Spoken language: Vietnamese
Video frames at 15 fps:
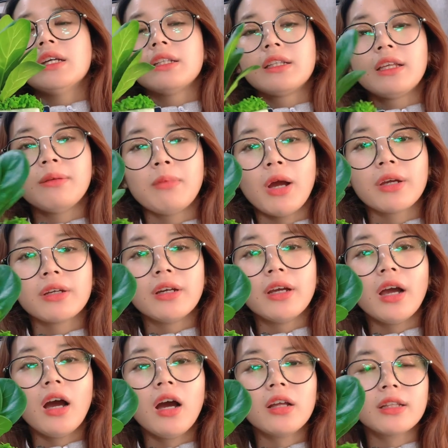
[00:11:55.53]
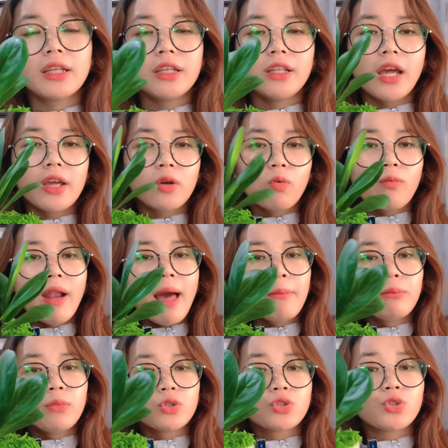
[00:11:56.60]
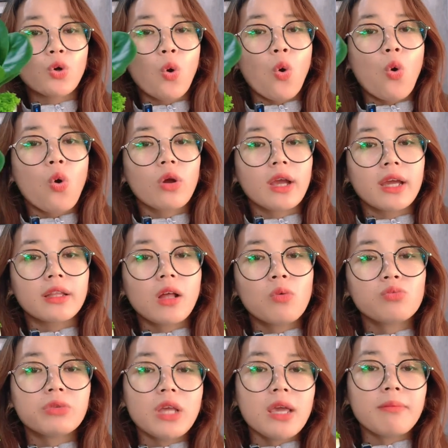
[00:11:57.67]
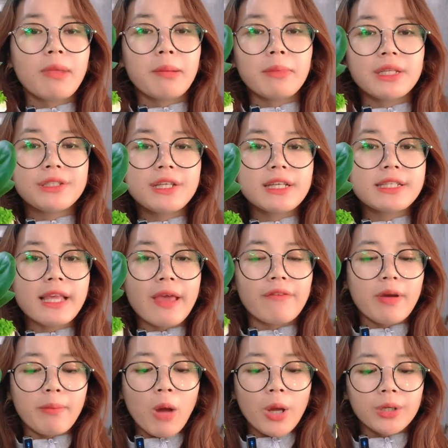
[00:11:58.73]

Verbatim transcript: thì mọi người ơi thì đây cũng là một số cái thông tin mà mình chia sẻ với mọi